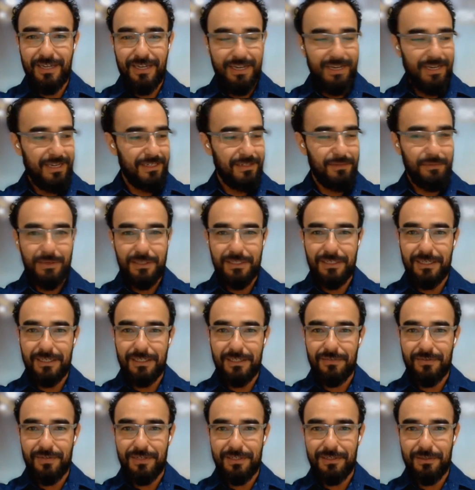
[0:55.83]
É uma
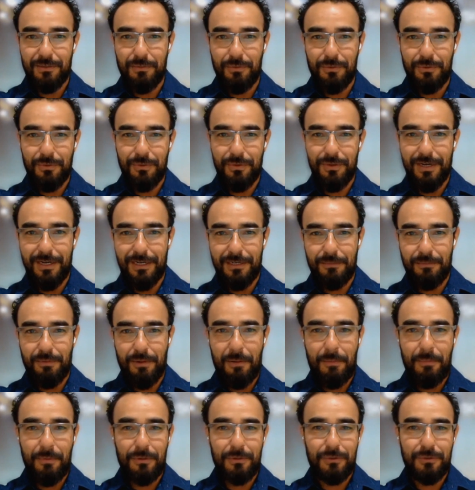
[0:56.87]
satisfação muito grande para a
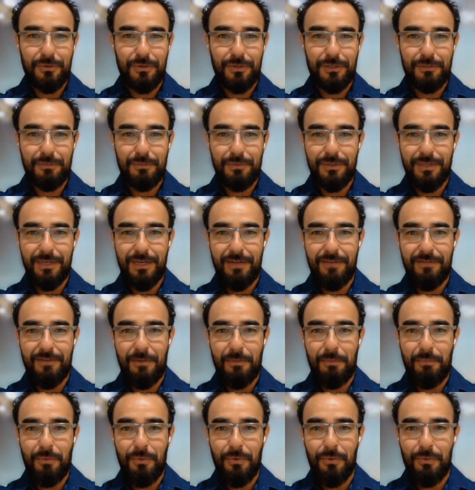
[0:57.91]
ProSoja poder levar um
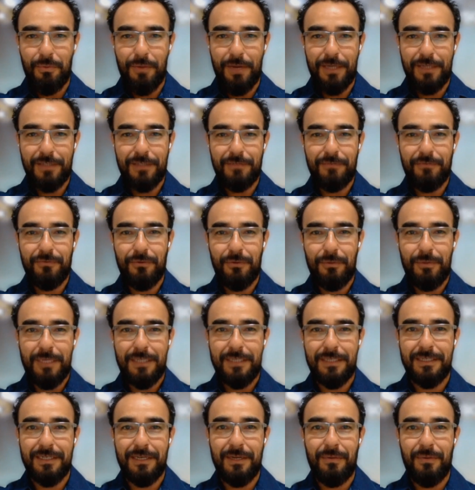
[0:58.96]
pouco mais de
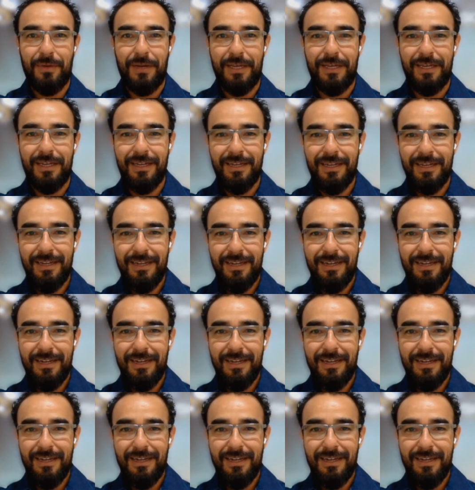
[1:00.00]
informação aí a